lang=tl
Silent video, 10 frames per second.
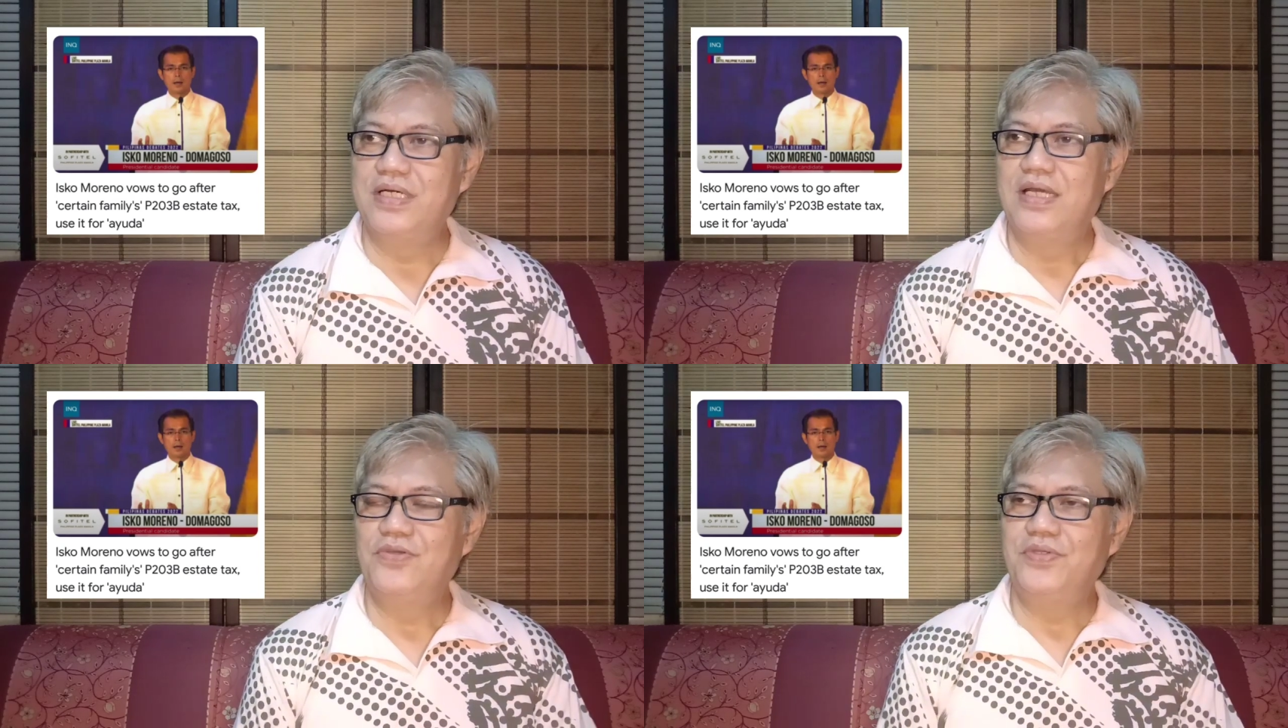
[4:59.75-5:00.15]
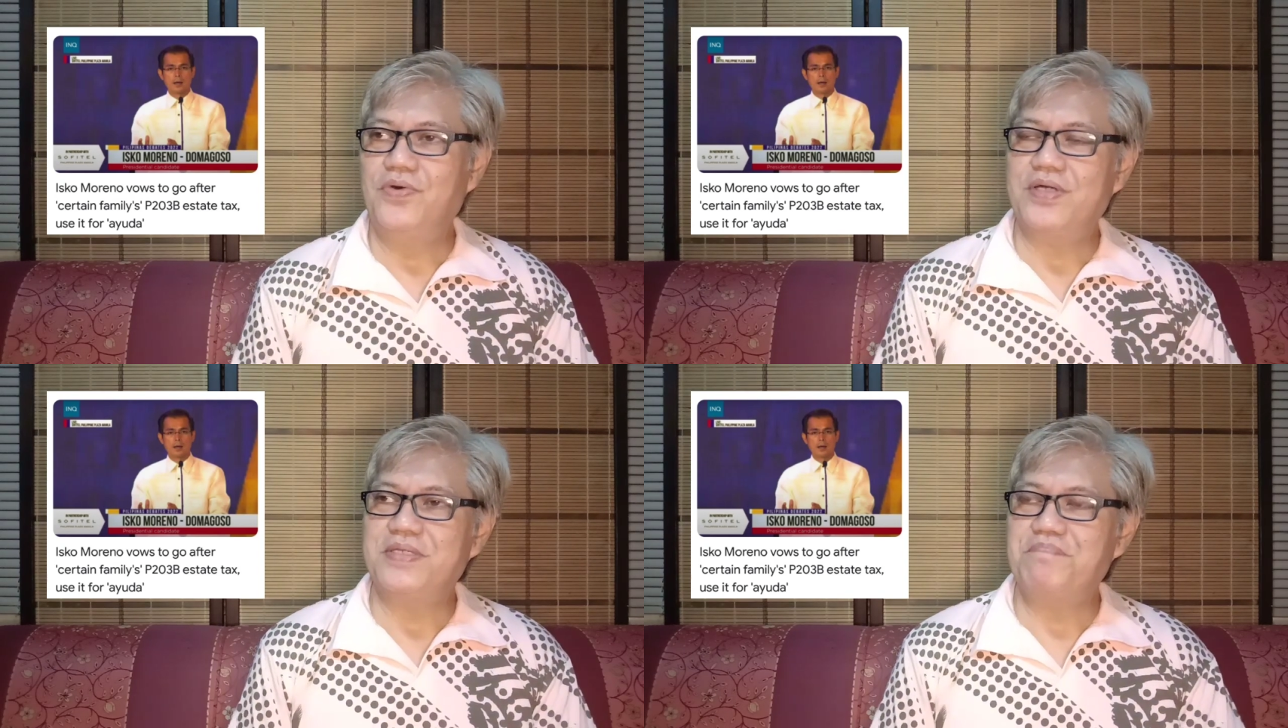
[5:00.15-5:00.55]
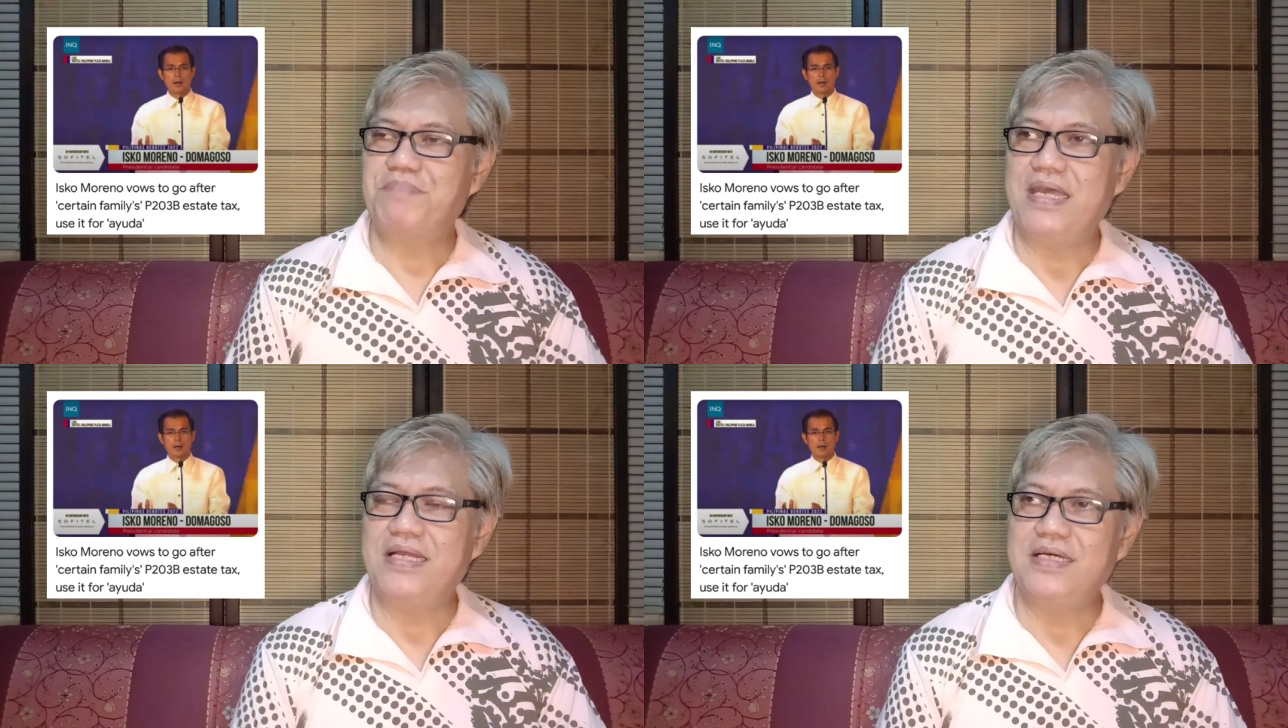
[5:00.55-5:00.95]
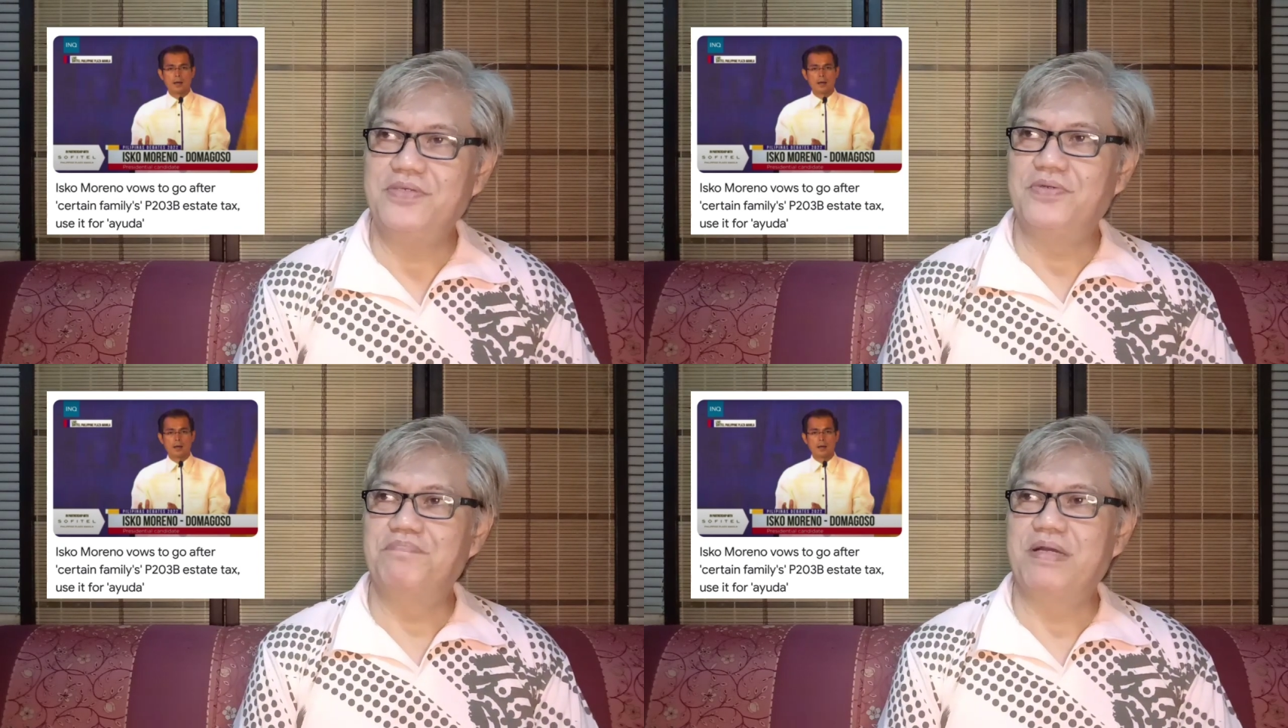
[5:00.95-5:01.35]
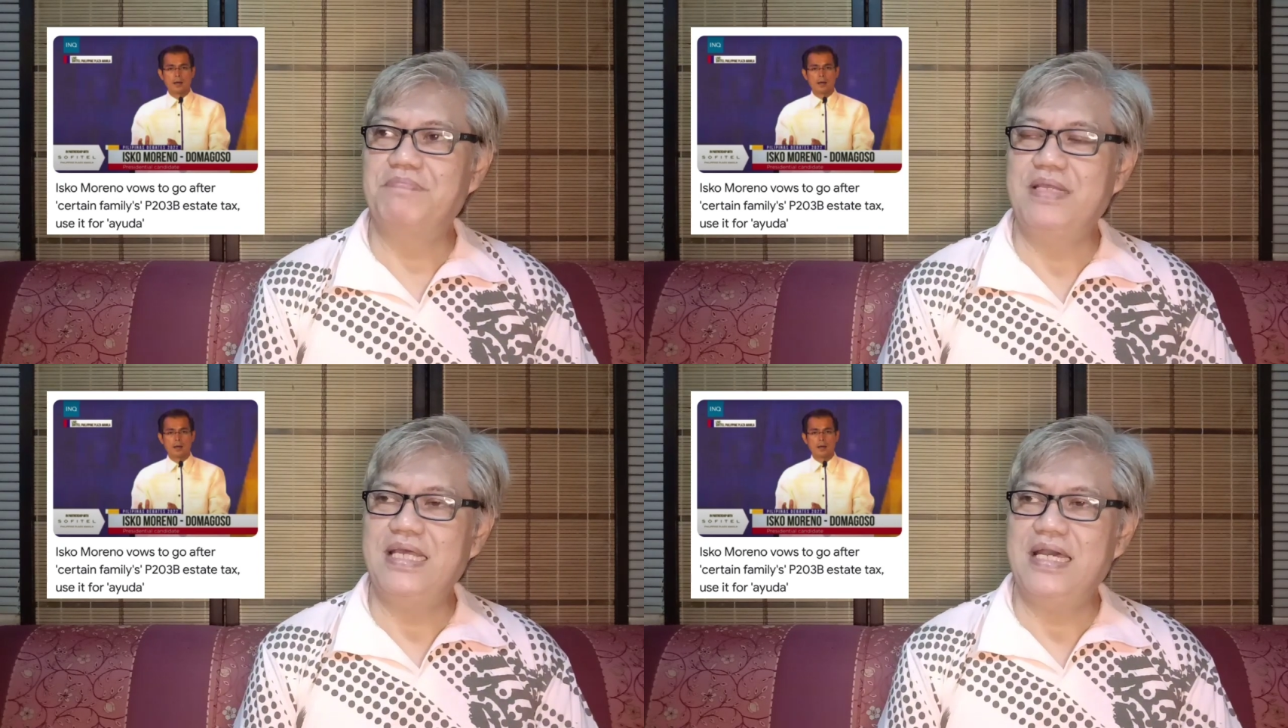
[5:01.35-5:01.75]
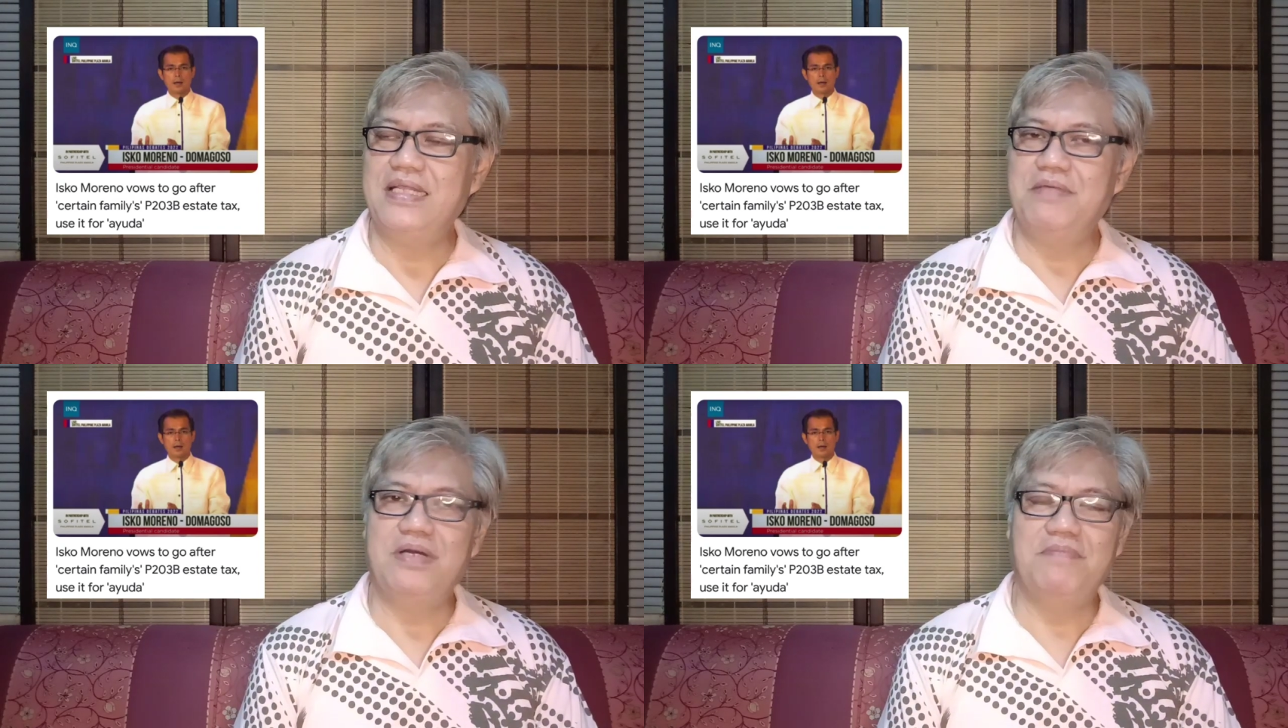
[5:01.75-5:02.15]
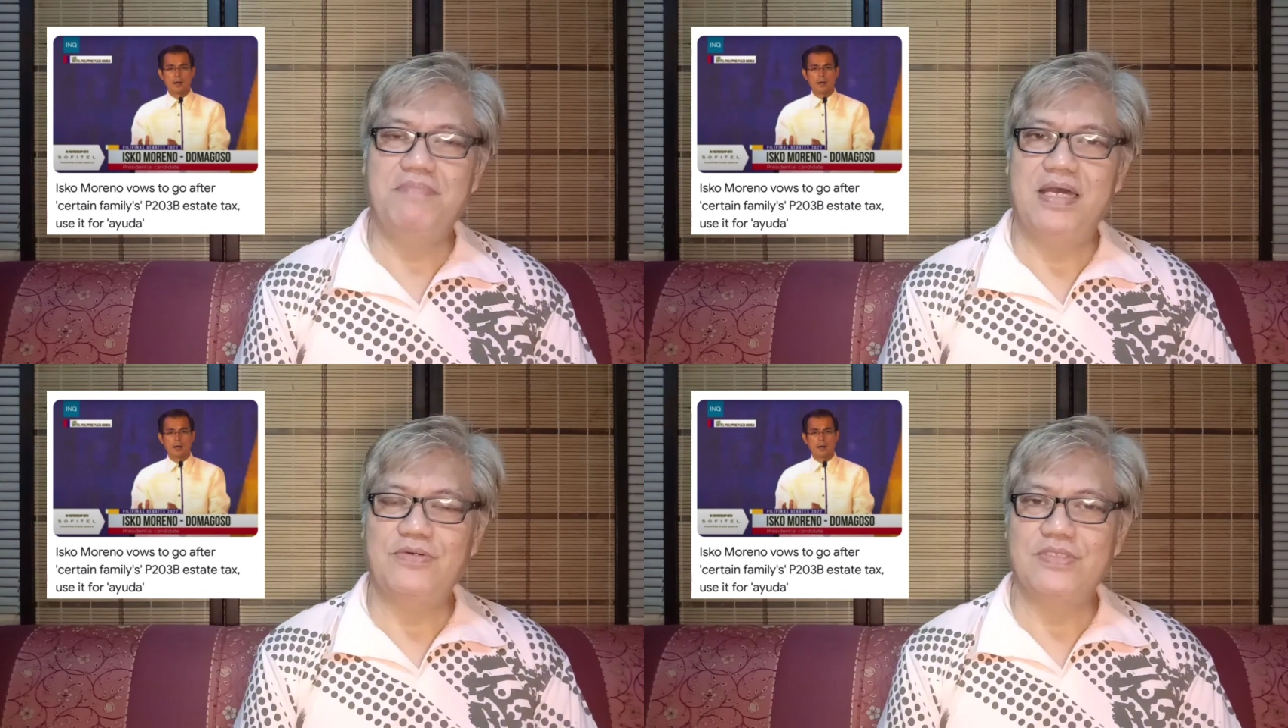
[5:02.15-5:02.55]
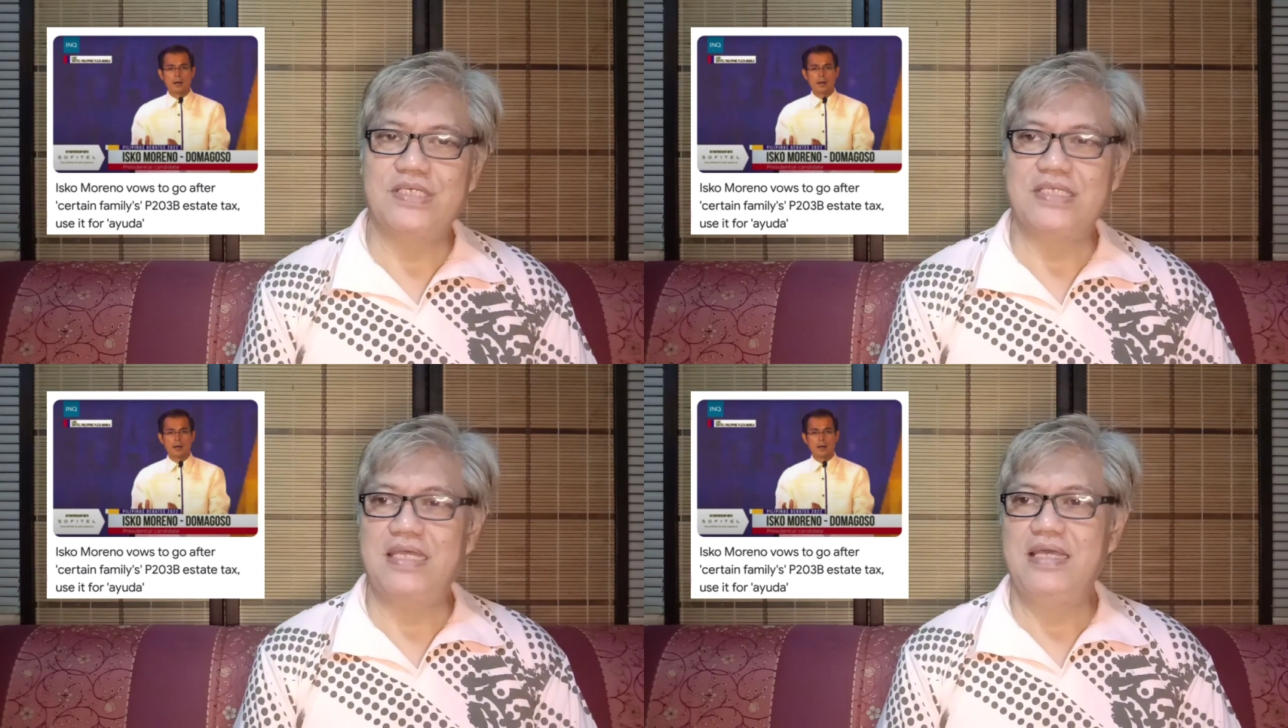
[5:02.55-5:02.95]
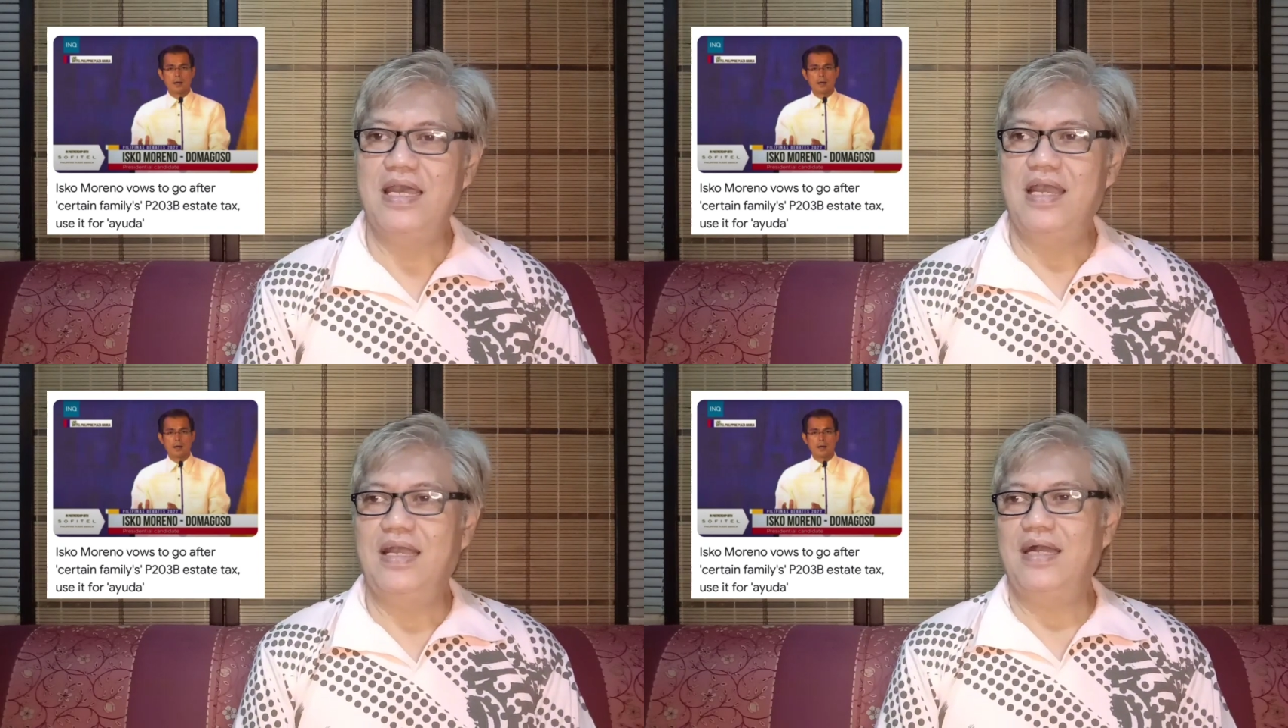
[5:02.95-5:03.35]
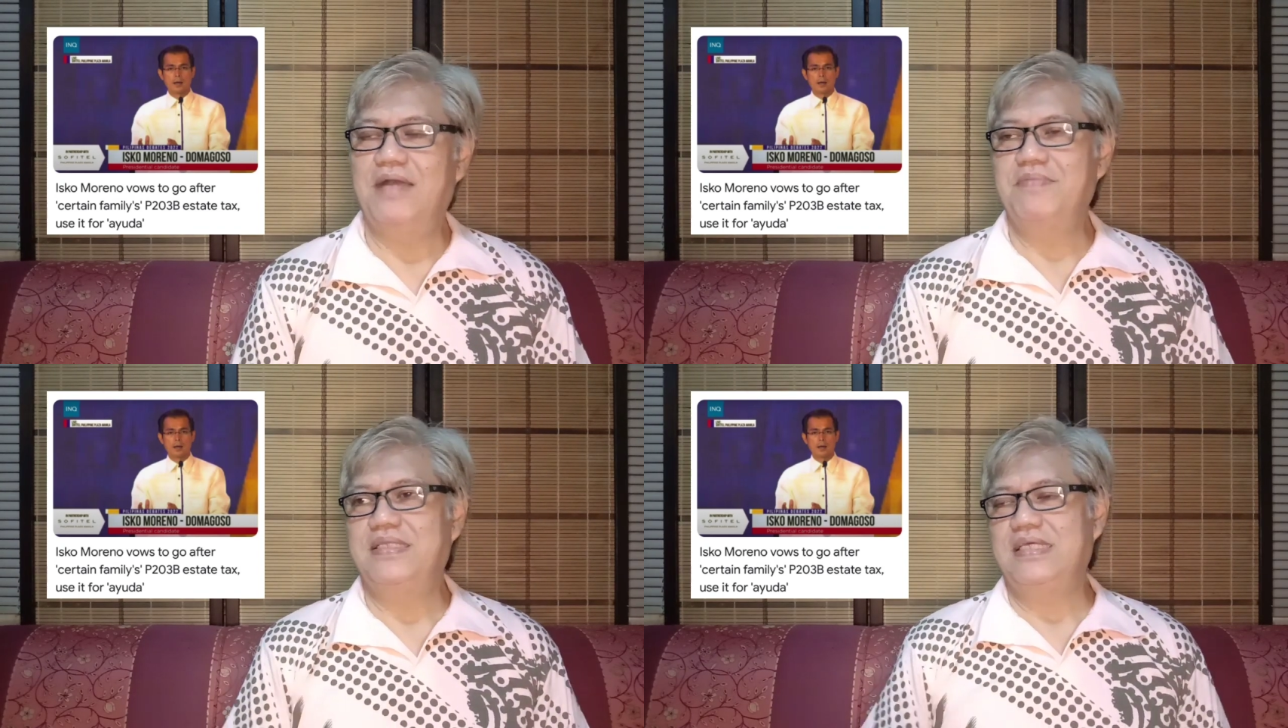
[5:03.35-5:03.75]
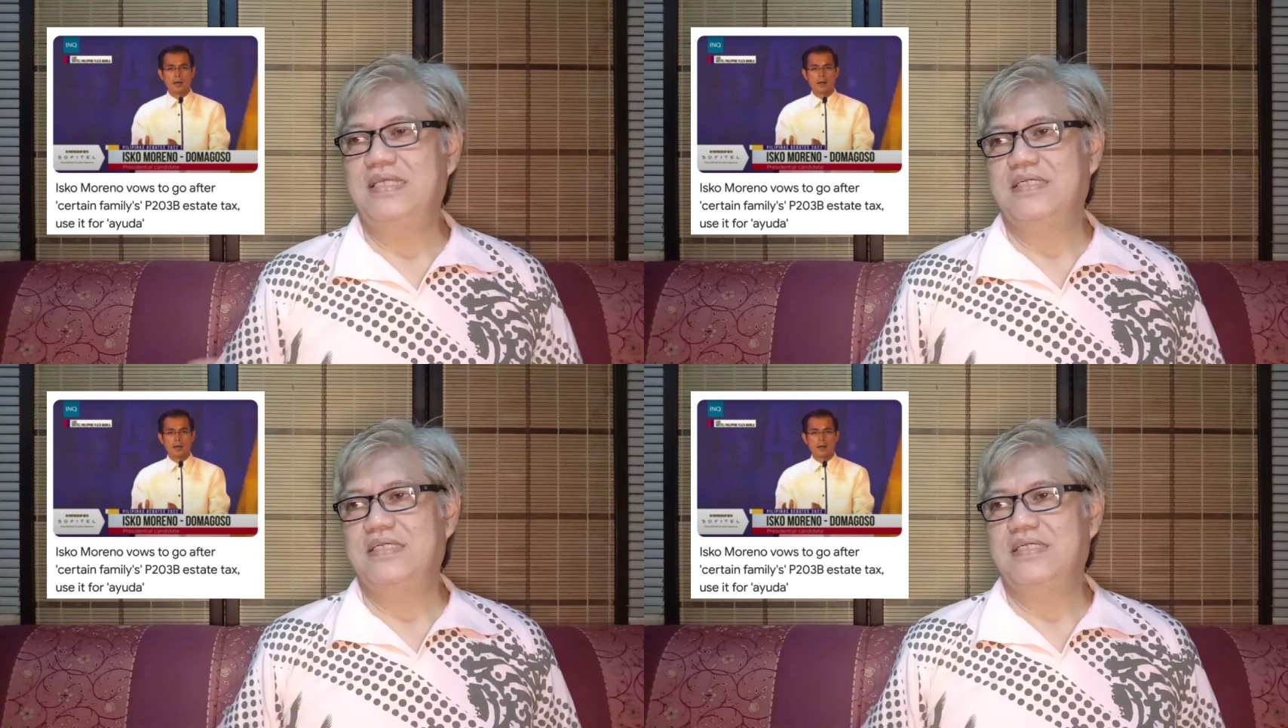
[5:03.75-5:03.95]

yun daw kasi perang yun, pag binayaran ng mga Marcoses, eh gagamitin niya